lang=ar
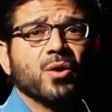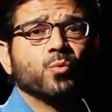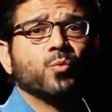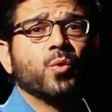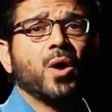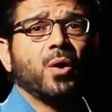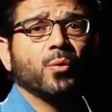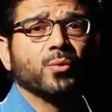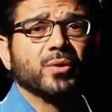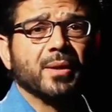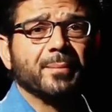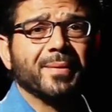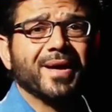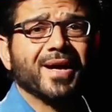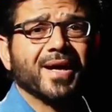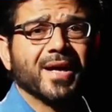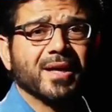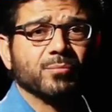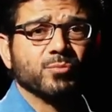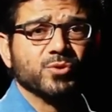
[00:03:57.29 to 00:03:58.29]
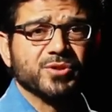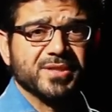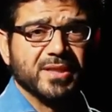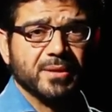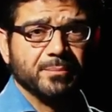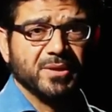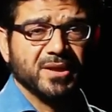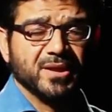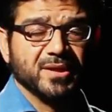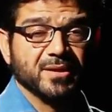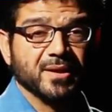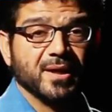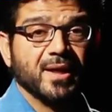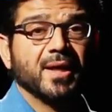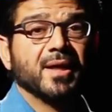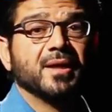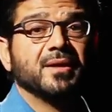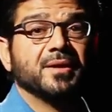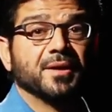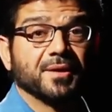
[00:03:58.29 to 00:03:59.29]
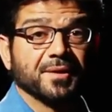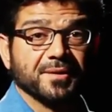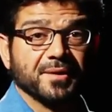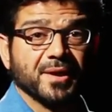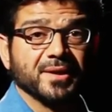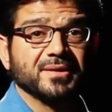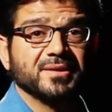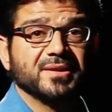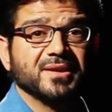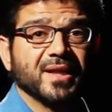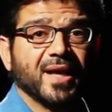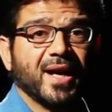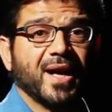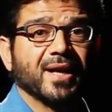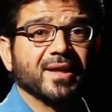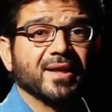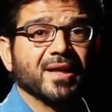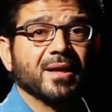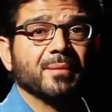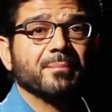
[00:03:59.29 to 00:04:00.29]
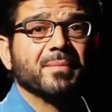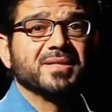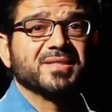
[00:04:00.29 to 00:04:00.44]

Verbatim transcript: وعلماء المسلمين للرد على